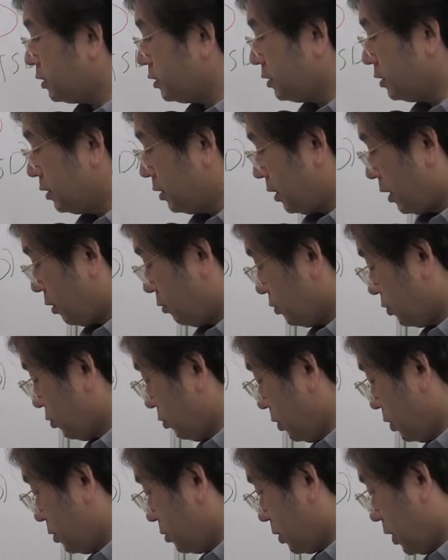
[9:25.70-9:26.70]
あ、あの
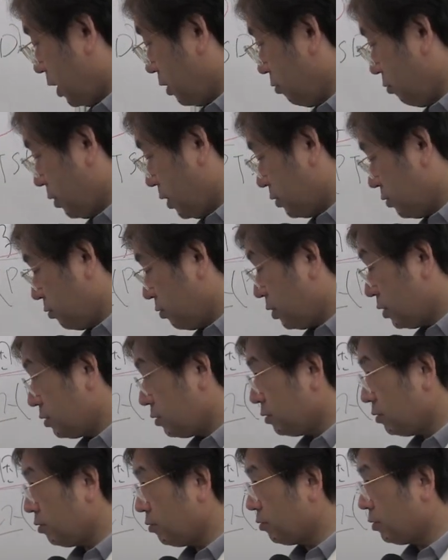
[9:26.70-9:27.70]
ストレス過度な
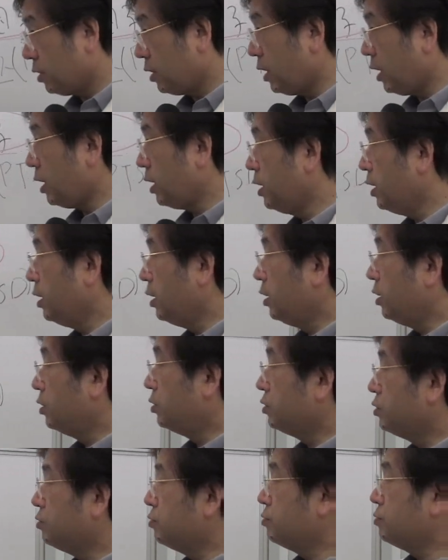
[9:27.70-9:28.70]
ストレスによって
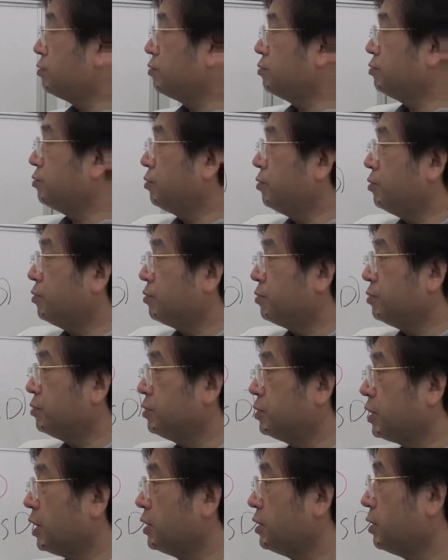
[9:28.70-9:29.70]
修復能力
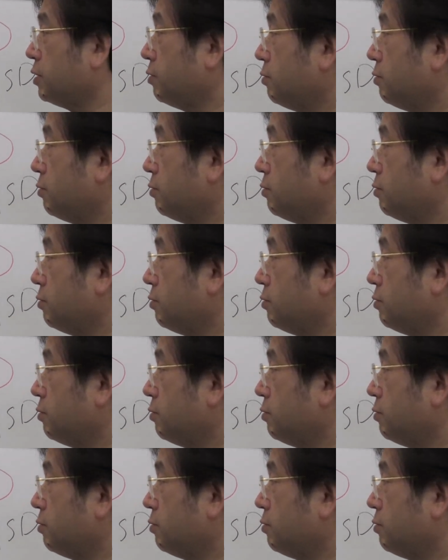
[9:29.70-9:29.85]
を司っ